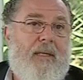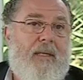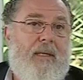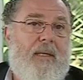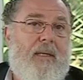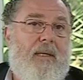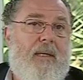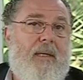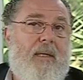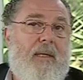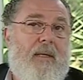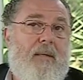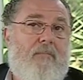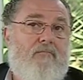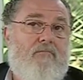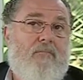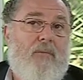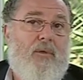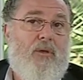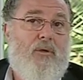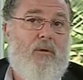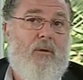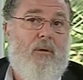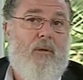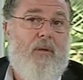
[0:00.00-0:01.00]
Eh,
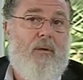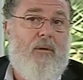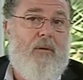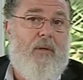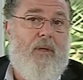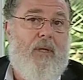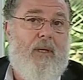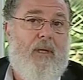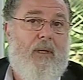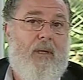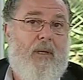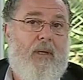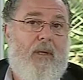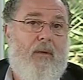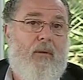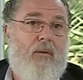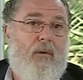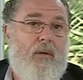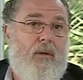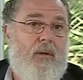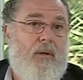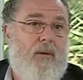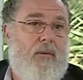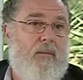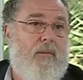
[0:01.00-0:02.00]
yo creo que
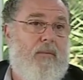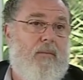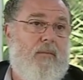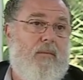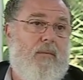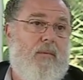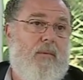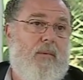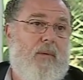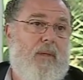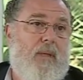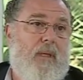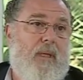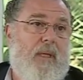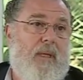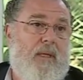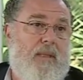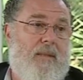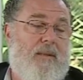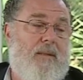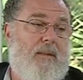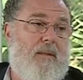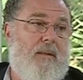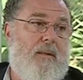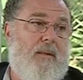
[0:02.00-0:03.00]
hoy
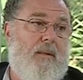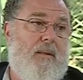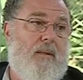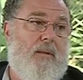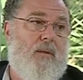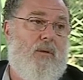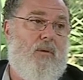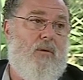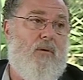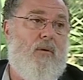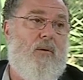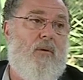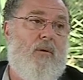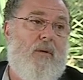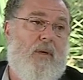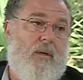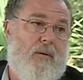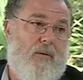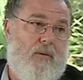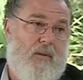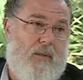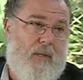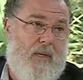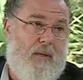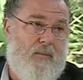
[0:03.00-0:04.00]
es, con lo que
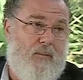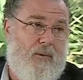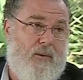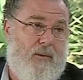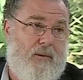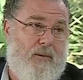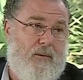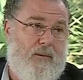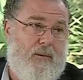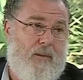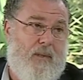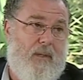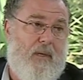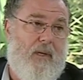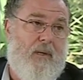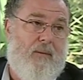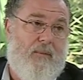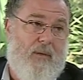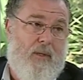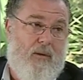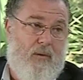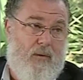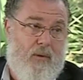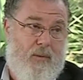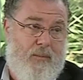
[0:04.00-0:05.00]
contamos, es la
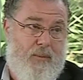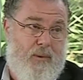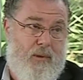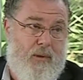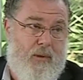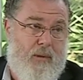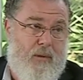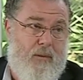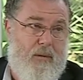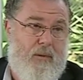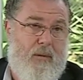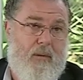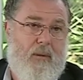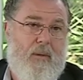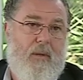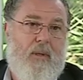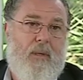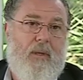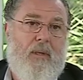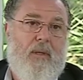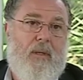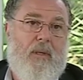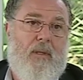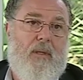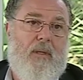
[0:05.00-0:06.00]
mejor opción,
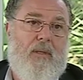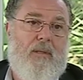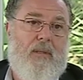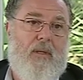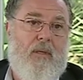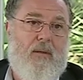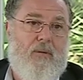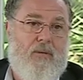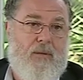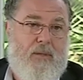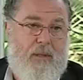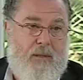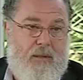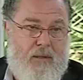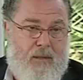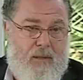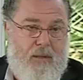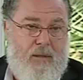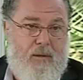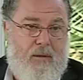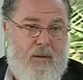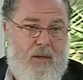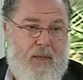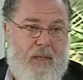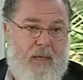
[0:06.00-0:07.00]
es algo
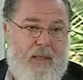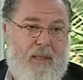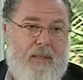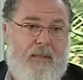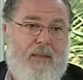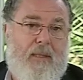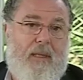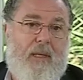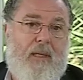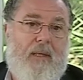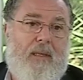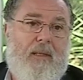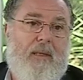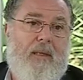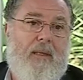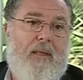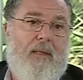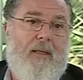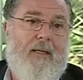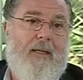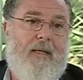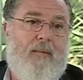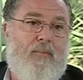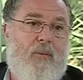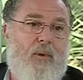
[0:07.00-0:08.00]
sencillo de realizar
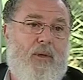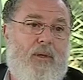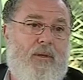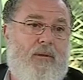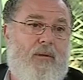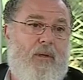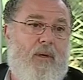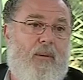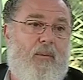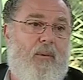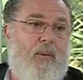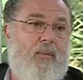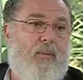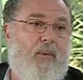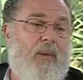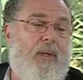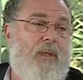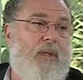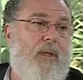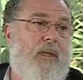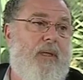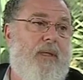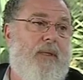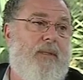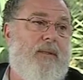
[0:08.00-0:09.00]
y por eso la
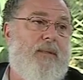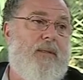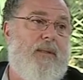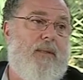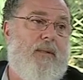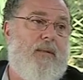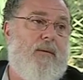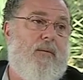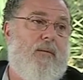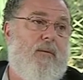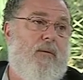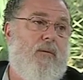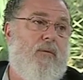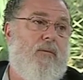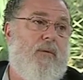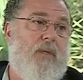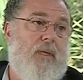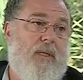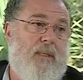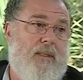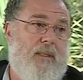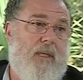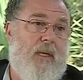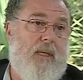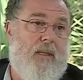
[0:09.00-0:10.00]
propuesta es
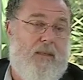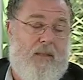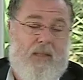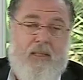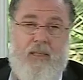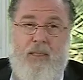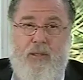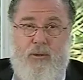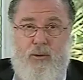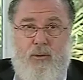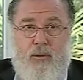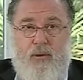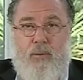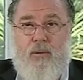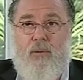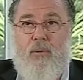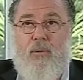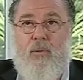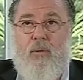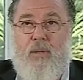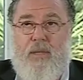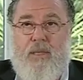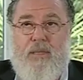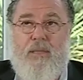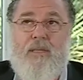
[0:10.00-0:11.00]
utilizar. De hecho,
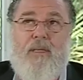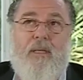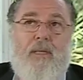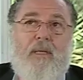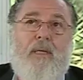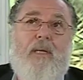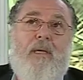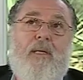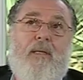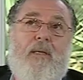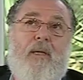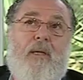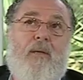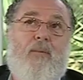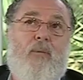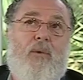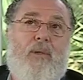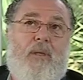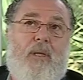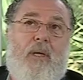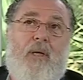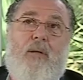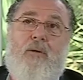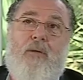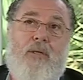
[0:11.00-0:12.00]
lo que sí está
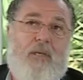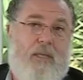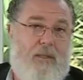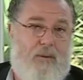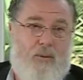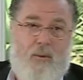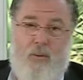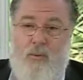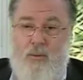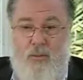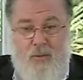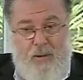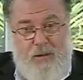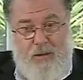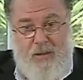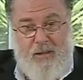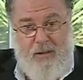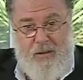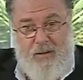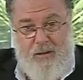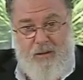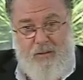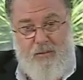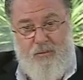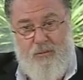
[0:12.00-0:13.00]
demostrado, y eso no está
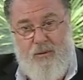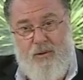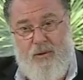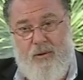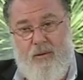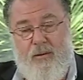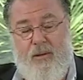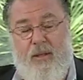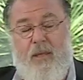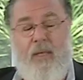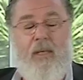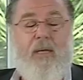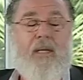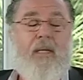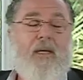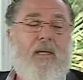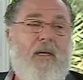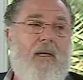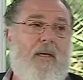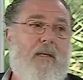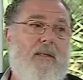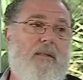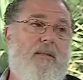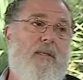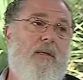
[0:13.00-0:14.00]
en discusión,
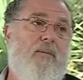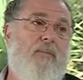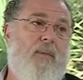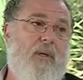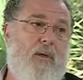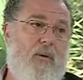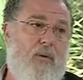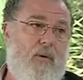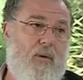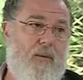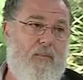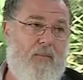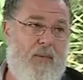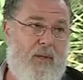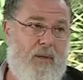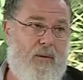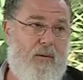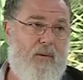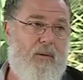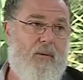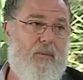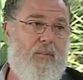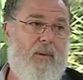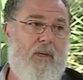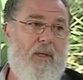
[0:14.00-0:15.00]
es que es el mejor
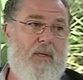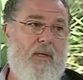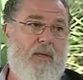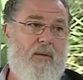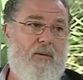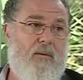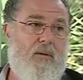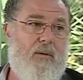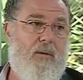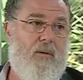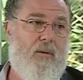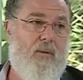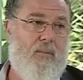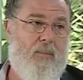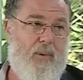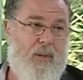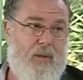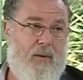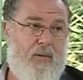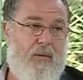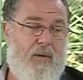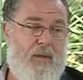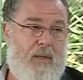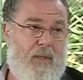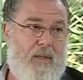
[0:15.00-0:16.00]
método para el diagnóstico
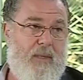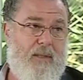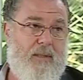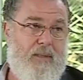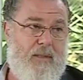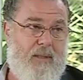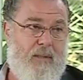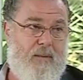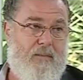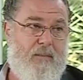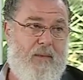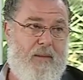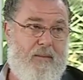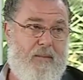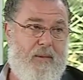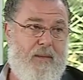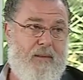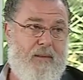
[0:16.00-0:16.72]
precoz de cáncer de mama.